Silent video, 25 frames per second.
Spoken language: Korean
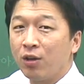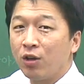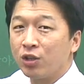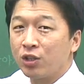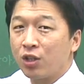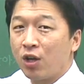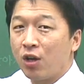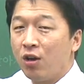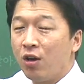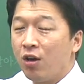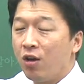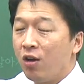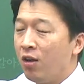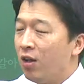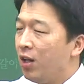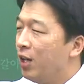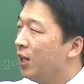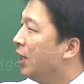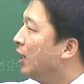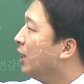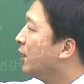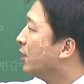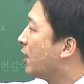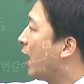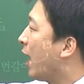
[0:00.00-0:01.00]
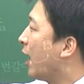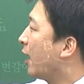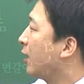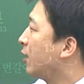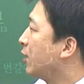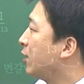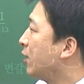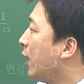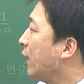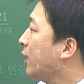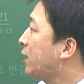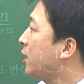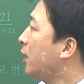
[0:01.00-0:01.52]
거죠? 자,
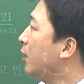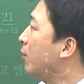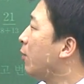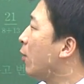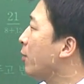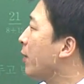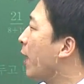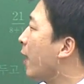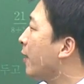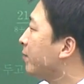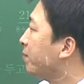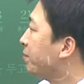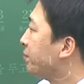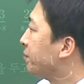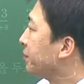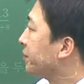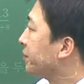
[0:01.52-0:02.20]
그래서 예시를 보면